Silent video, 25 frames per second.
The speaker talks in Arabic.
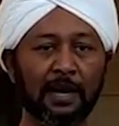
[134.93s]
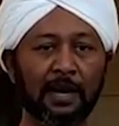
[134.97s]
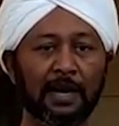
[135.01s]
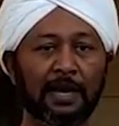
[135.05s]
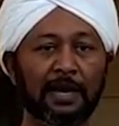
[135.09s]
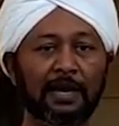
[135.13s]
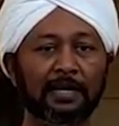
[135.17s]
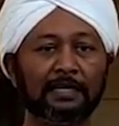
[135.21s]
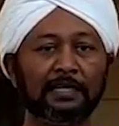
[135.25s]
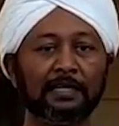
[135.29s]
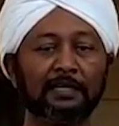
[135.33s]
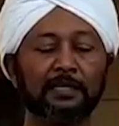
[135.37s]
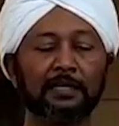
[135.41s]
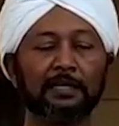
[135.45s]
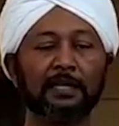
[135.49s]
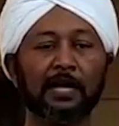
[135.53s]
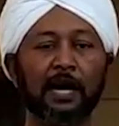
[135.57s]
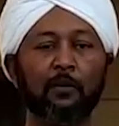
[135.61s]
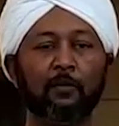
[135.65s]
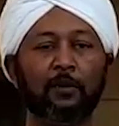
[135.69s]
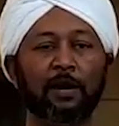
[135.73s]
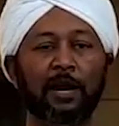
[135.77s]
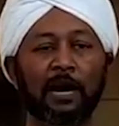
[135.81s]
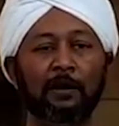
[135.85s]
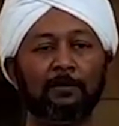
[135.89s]
التي
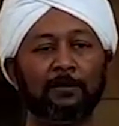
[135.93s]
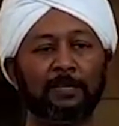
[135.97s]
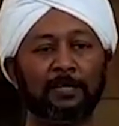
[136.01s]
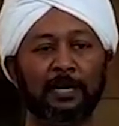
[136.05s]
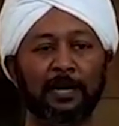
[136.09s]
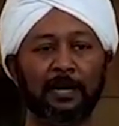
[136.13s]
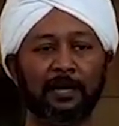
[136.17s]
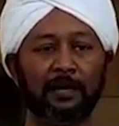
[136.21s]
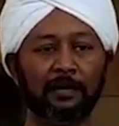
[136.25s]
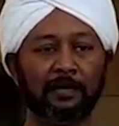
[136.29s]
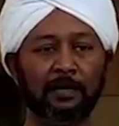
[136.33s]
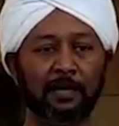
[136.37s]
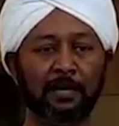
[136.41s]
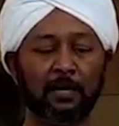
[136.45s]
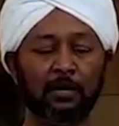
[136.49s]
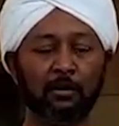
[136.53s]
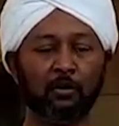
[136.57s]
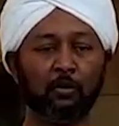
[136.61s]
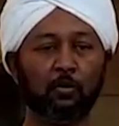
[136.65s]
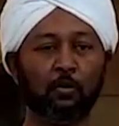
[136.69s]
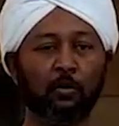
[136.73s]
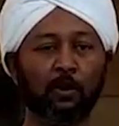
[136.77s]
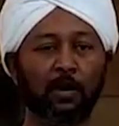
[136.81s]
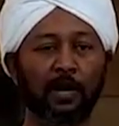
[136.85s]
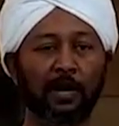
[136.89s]
تطاول أمدها
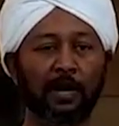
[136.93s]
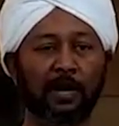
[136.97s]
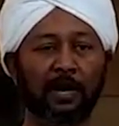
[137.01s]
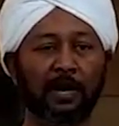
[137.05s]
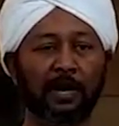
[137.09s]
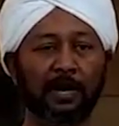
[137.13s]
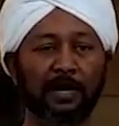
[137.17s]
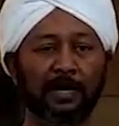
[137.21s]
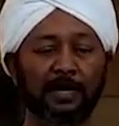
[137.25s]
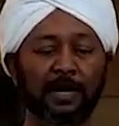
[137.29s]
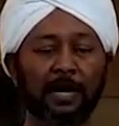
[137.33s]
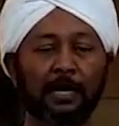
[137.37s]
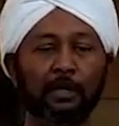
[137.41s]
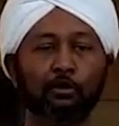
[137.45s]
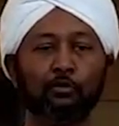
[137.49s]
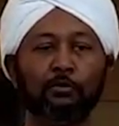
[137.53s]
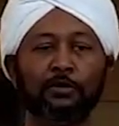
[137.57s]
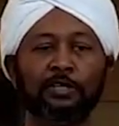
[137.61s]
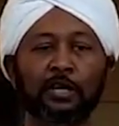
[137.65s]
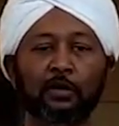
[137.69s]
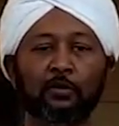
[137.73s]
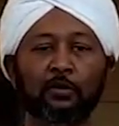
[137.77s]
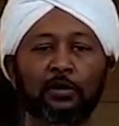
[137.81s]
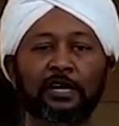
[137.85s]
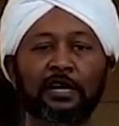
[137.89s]
ونحن
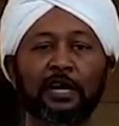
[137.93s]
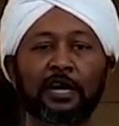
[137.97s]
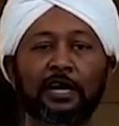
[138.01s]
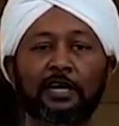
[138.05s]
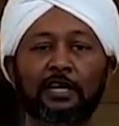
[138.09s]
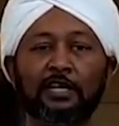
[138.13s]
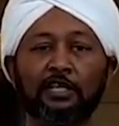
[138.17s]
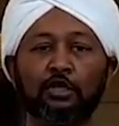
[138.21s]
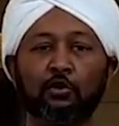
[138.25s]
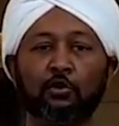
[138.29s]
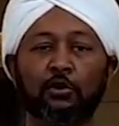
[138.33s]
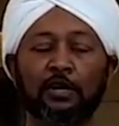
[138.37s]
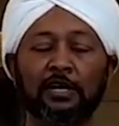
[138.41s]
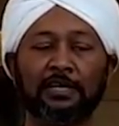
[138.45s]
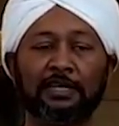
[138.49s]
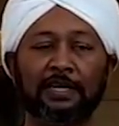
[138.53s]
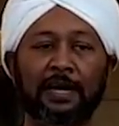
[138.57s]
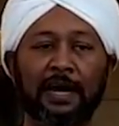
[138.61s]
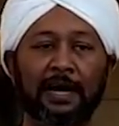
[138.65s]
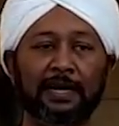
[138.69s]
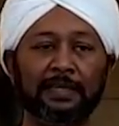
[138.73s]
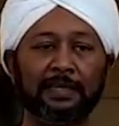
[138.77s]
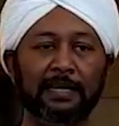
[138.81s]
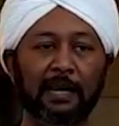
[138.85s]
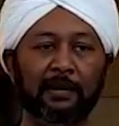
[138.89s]
بدورنا نشكر
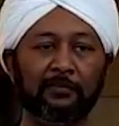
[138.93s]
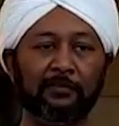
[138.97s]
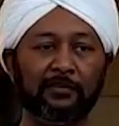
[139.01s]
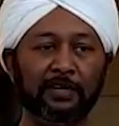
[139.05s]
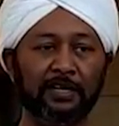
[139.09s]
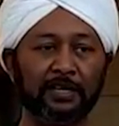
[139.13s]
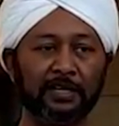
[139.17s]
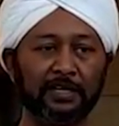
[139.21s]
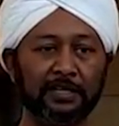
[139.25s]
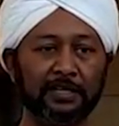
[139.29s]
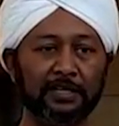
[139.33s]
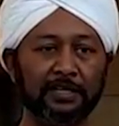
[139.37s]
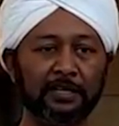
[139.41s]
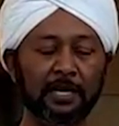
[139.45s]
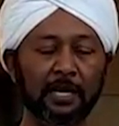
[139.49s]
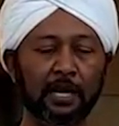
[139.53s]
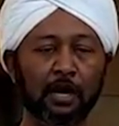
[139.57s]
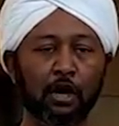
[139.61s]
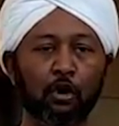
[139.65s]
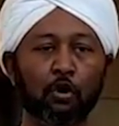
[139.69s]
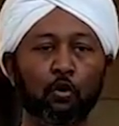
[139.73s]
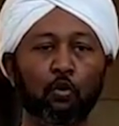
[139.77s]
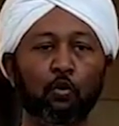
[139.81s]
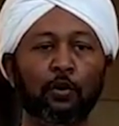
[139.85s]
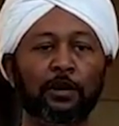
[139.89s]
الاتحاد الأفريقي
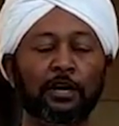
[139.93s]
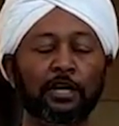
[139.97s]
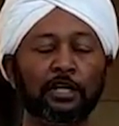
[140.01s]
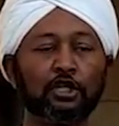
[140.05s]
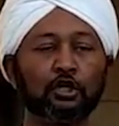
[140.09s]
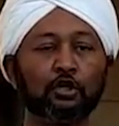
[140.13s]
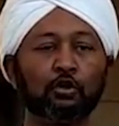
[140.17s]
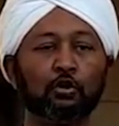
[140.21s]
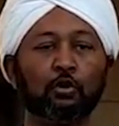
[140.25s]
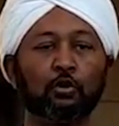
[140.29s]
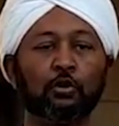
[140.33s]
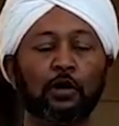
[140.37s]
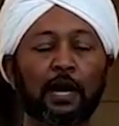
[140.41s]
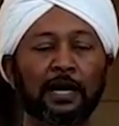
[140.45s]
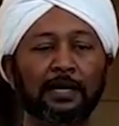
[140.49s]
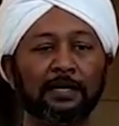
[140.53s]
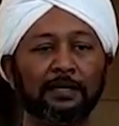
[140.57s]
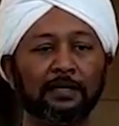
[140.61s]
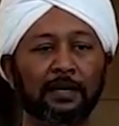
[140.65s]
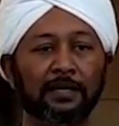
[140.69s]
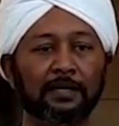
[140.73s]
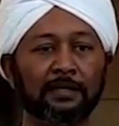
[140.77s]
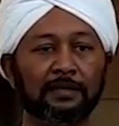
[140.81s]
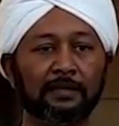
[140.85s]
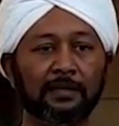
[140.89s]
ونشكر
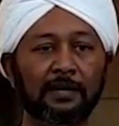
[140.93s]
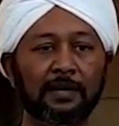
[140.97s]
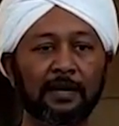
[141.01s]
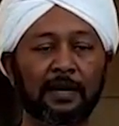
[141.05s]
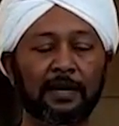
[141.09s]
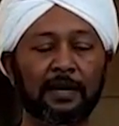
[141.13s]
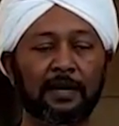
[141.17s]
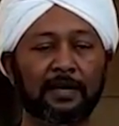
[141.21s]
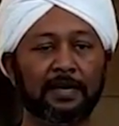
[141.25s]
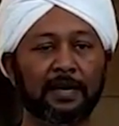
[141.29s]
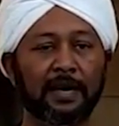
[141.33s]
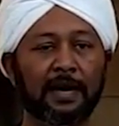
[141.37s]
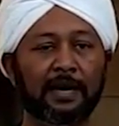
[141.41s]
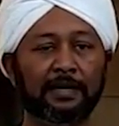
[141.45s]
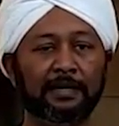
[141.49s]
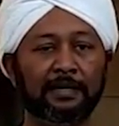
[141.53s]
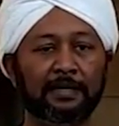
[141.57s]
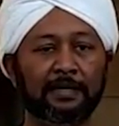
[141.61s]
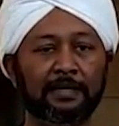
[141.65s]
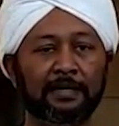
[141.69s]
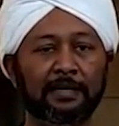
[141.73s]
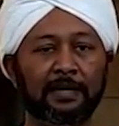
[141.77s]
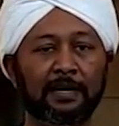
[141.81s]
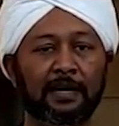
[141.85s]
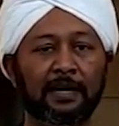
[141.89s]
أيضا
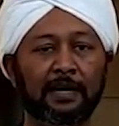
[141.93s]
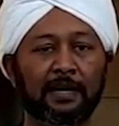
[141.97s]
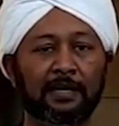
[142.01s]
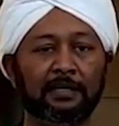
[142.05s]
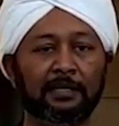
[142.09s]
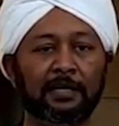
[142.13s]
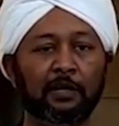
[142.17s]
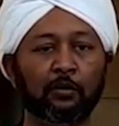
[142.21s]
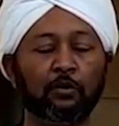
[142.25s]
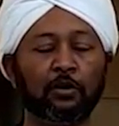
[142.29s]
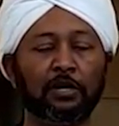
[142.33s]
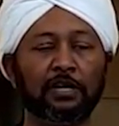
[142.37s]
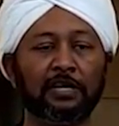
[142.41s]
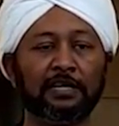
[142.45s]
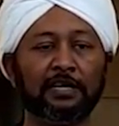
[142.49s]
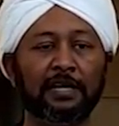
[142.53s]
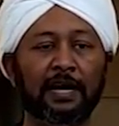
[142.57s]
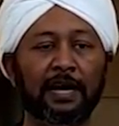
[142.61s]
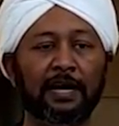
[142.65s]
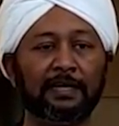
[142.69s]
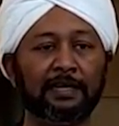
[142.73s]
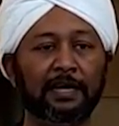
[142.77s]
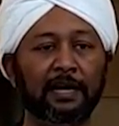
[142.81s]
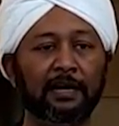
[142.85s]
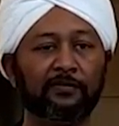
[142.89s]
يعني آه، دور
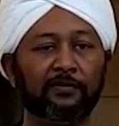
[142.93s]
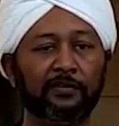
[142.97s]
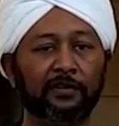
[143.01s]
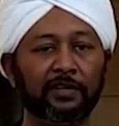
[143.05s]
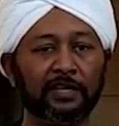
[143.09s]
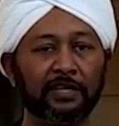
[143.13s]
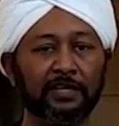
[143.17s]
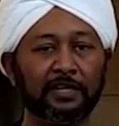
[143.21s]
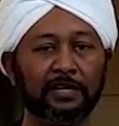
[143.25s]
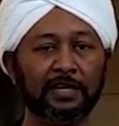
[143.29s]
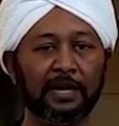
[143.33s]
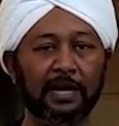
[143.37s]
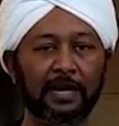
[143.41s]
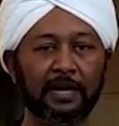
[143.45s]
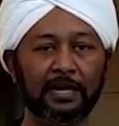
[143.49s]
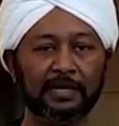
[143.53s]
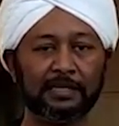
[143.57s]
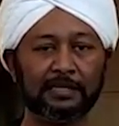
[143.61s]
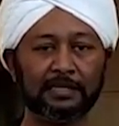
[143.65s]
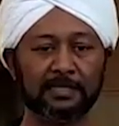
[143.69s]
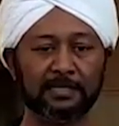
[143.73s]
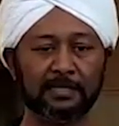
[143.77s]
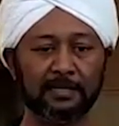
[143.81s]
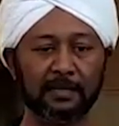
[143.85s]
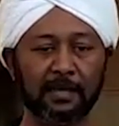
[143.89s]
الاتحاد الافريقي
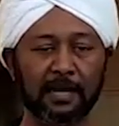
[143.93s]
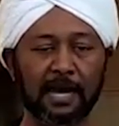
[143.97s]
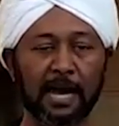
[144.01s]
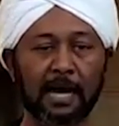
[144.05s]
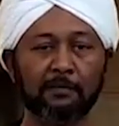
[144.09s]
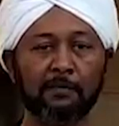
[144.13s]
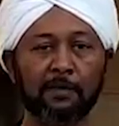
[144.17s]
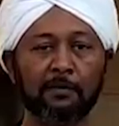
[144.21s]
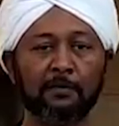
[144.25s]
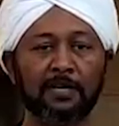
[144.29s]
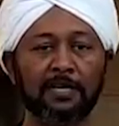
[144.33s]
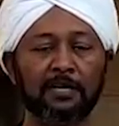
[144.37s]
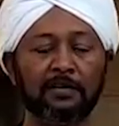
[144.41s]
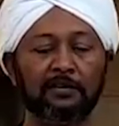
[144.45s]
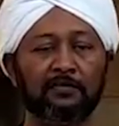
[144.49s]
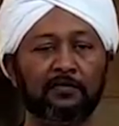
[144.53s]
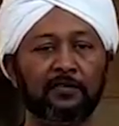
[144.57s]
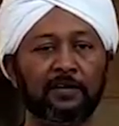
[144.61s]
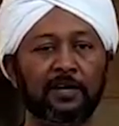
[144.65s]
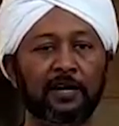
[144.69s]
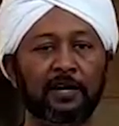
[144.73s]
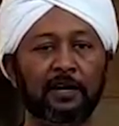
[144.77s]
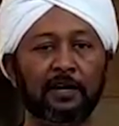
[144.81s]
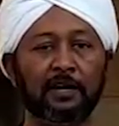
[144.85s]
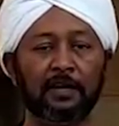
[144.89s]
الذي قام به
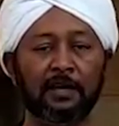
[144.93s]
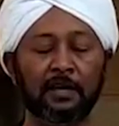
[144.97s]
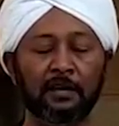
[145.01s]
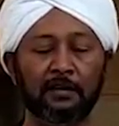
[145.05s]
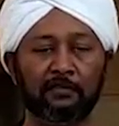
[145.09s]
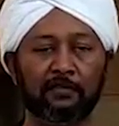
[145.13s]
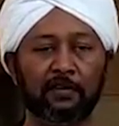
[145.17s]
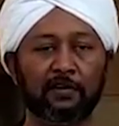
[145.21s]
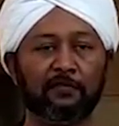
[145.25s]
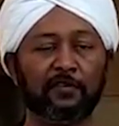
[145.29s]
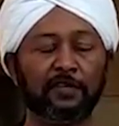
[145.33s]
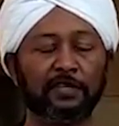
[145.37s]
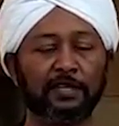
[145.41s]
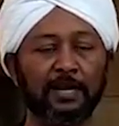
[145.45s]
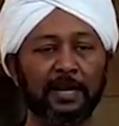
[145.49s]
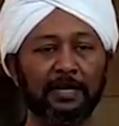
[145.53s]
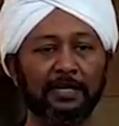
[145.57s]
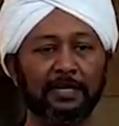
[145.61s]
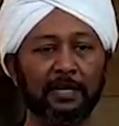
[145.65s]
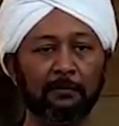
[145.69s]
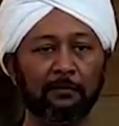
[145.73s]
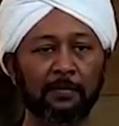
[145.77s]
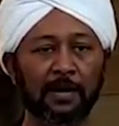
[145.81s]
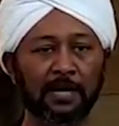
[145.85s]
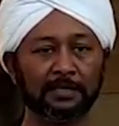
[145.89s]
في في الفترات
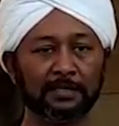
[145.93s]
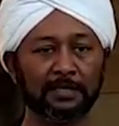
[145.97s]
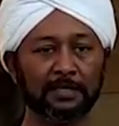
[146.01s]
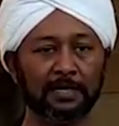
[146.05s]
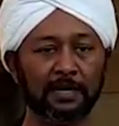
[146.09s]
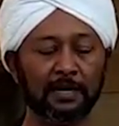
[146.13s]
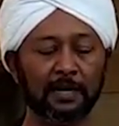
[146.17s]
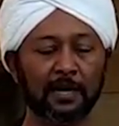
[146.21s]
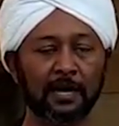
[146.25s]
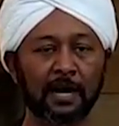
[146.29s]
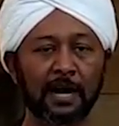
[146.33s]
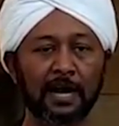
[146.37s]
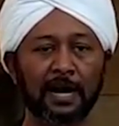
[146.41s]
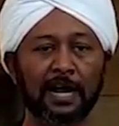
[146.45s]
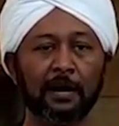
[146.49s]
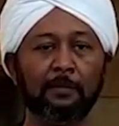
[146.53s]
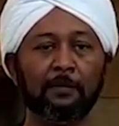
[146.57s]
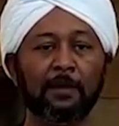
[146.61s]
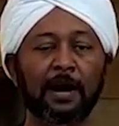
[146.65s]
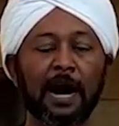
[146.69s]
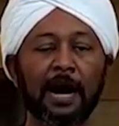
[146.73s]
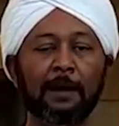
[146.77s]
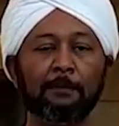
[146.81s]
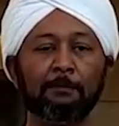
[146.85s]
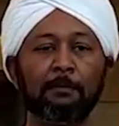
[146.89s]
الماضيه
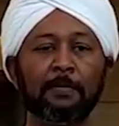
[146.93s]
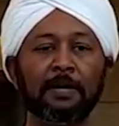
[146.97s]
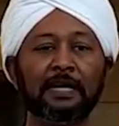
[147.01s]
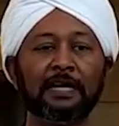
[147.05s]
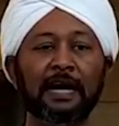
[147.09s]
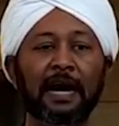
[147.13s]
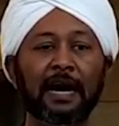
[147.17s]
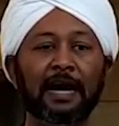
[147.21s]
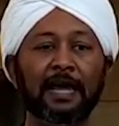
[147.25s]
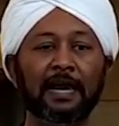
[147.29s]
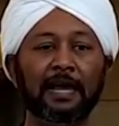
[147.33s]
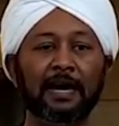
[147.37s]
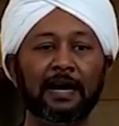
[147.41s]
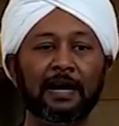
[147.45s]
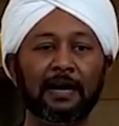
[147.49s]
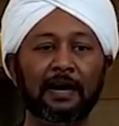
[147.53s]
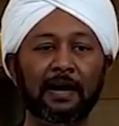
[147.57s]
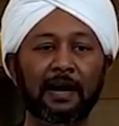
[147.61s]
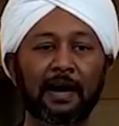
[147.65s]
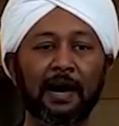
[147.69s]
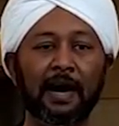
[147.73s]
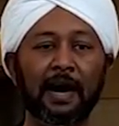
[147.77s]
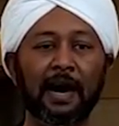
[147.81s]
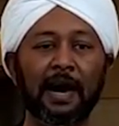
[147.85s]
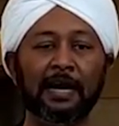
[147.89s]
كما امن على
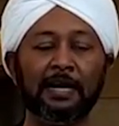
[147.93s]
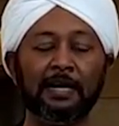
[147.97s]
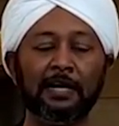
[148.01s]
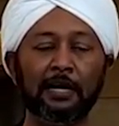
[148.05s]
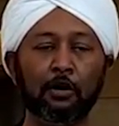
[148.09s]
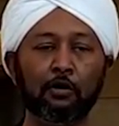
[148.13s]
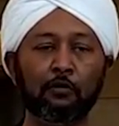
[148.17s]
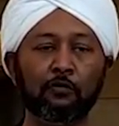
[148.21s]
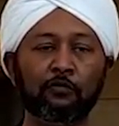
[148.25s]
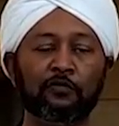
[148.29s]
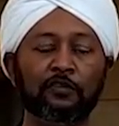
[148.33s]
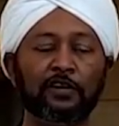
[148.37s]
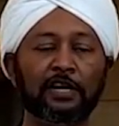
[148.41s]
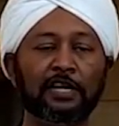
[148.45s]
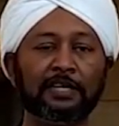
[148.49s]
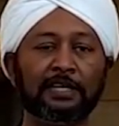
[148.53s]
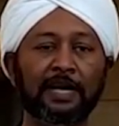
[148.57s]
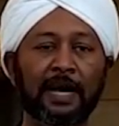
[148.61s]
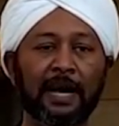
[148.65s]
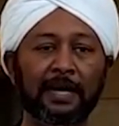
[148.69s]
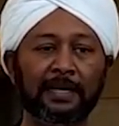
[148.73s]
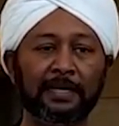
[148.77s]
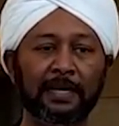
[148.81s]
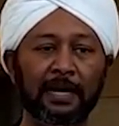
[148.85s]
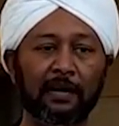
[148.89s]
انهم في
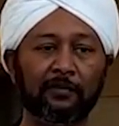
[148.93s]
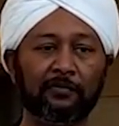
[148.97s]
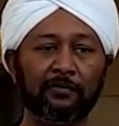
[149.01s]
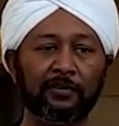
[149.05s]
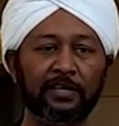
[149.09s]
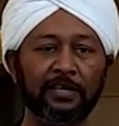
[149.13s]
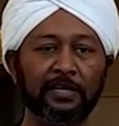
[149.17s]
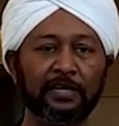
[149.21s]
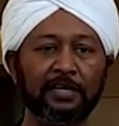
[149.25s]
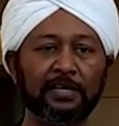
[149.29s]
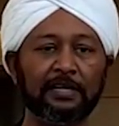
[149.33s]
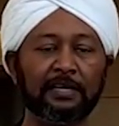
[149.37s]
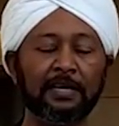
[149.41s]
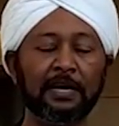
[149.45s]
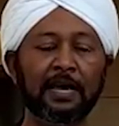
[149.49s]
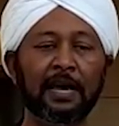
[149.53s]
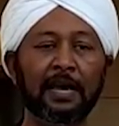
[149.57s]
الاتحاد الافريقي